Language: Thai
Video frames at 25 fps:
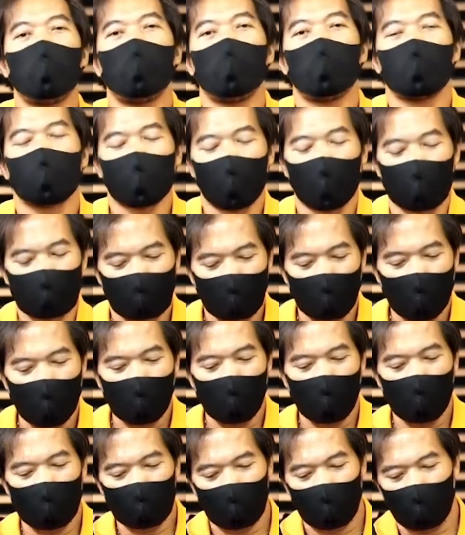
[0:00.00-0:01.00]
ครับใช่ค
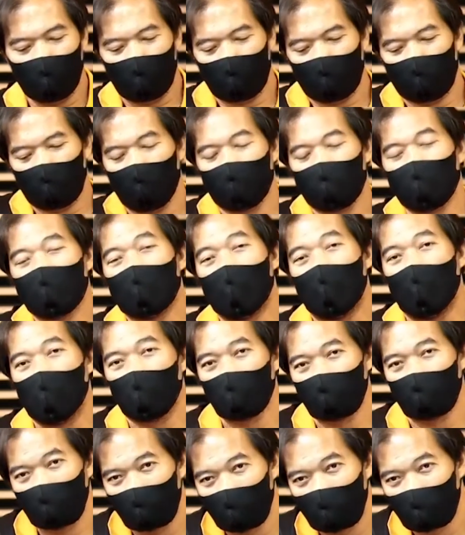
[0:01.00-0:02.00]
รับต้นมันไม่ดัง
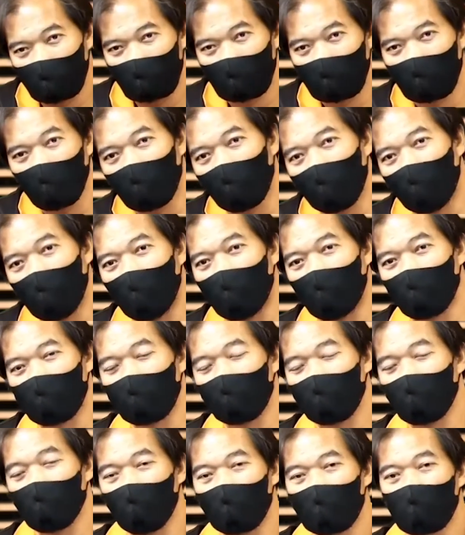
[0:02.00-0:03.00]
เพราะว่าดี
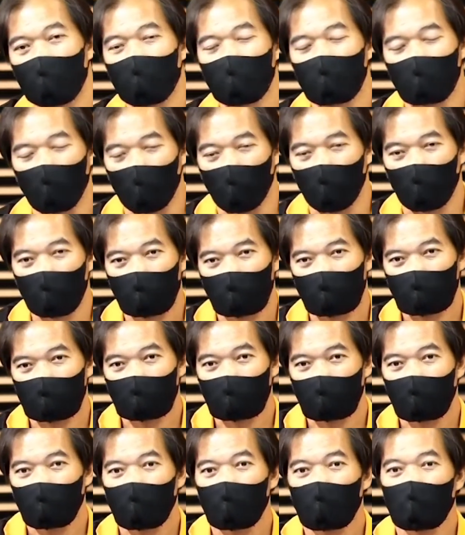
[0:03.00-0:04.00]
เลย์มันไม่ตรง
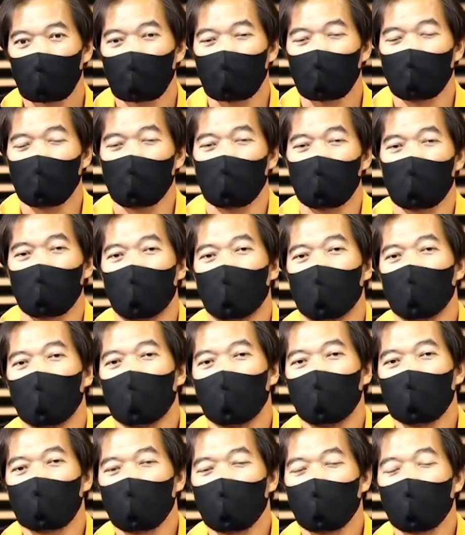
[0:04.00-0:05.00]
มันเลย
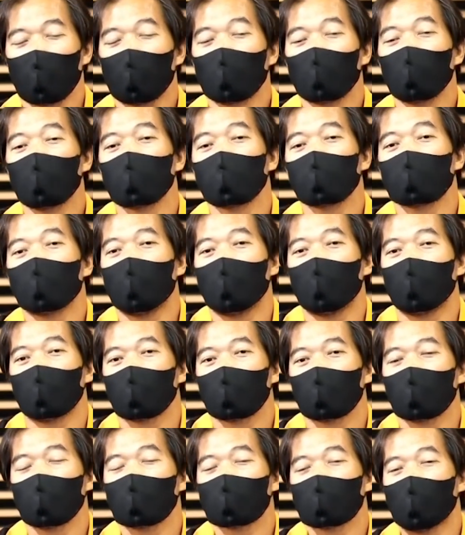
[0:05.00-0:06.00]
มีคำพูดที่ว่า
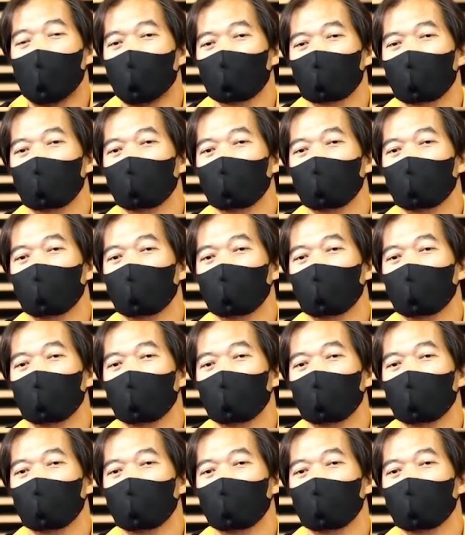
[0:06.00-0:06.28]
in time in